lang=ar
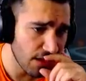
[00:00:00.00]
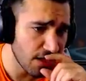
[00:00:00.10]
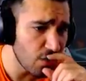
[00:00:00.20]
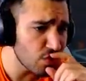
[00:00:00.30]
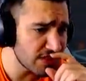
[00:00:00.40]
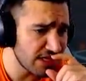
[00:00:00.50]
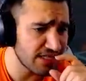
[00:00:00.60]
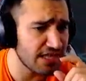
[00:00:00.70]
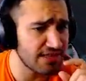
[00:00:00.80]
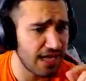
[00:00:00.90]
اللي هو سرعه
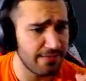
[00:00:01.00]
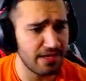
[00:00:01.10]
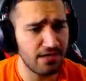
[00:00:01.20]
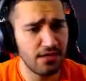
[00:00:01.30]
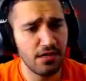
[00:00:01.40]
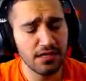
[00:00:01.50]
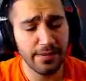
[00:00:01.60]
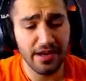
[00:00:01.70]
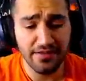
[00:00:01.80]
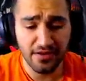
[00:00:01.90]
اعاده التحميل
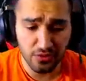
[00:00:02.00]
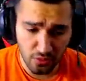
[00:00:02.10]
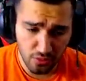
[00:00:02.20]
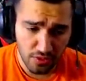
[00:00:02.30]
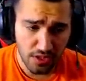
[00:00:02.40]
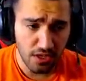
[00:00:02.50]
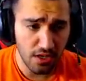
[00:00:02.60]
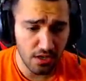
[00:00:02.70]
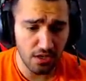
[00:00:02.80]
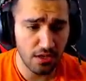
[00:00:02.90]
طبعا ليفل 2
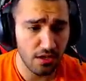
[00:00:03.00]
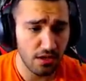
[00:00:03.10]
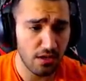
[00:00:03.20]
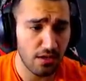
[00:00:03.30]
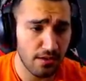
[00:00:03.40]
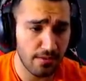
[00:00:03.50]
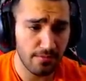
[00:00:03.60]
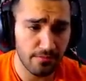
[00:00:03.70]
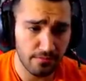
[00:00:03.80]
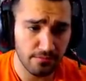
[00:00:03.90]
آه...
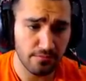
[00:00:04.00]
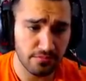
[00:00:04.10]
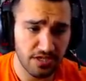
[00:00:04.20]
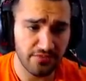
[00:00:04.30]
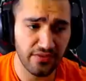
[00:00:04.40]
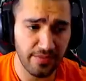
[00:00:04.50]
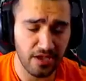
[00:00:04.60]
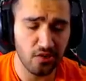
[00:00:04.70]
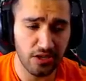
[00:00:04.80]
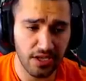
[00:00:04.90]
شايفين
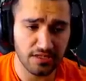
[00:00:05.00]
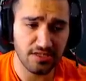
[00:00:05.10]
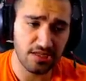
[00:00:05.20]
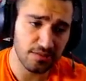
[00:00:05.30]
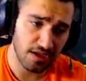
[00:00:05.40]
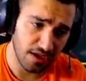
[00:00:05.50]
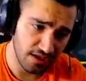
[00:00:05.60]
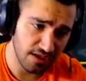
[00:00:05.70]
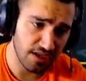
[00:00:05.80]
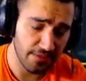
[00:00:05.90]
معي هون يعني سرعه
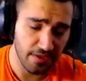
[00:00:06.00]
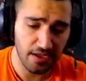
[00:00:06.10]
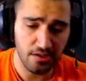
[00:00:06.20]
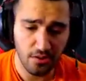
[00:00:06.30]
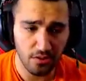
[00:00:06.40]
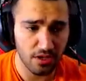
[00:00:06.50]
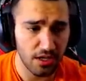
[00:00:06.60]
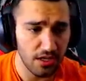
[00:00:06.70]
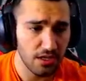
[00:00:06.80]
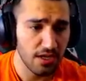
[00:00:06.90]
قليله كمان
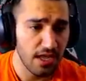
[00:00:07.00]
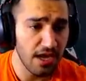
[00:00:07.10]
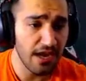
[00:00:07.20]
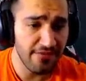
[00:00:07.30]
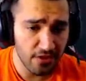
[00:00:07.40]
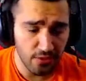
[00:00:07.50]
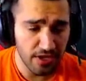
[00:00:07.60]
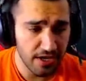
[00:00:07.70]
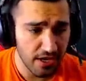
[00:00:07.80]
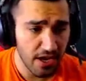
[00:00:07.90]
اوكي الليفل
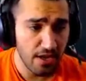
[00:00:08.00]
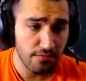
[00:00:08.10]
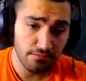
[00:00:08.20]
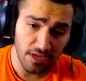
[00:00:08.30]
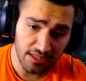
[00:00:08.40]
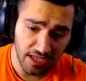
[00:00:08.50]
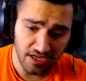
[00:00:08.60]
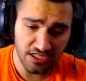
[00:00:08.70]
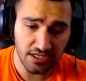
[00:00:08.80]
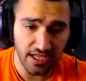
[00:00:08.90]
3 ما
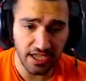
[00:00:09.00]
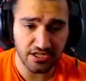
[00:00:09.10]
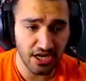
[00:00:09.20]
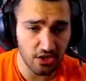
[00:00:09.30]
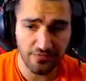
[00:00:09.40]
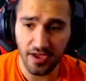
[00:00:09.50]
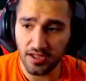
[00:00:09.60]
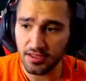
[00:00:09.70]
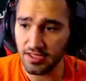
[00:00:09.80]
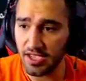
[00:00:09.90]
تغير شيء تغير شكله
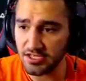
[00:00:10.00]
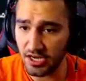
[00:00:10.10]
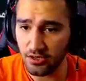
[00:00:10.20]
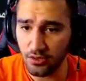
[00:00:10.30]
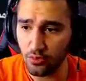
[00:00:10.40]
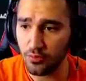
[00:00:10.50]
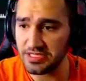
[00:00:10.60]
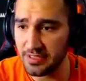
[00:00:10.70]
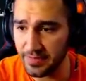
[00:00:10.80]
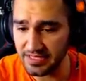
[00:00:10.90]
فقط تغير شكله
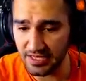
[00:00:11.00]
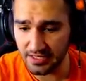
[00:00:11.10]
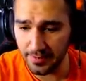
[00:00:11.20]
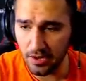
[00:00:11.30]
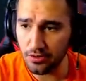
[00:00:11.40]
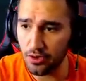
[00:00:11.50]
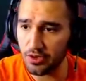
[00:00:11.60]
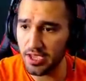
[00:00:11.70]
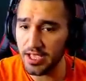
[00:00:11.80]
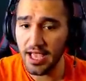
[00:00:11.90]
وبس المظهر تبعه
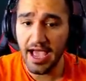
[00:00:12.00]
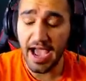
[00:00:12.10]
اوكي